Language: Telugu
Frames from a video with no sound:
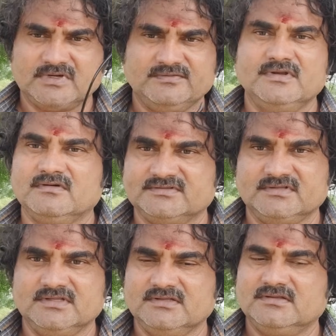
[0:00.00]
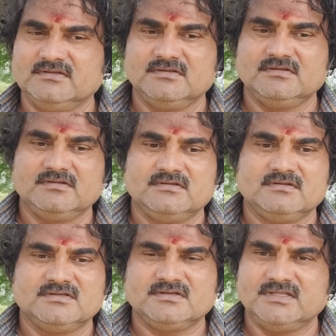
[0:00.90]
మన వీడియో వస్తుంది
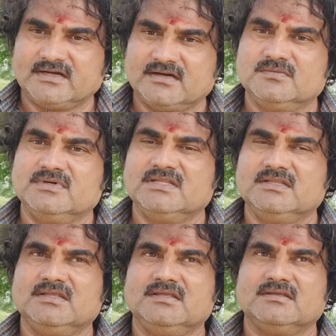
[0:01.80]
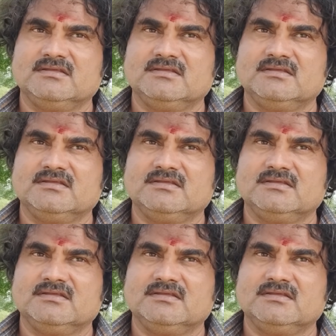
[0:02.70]
సో అది ఎక్కడ పుట్టింది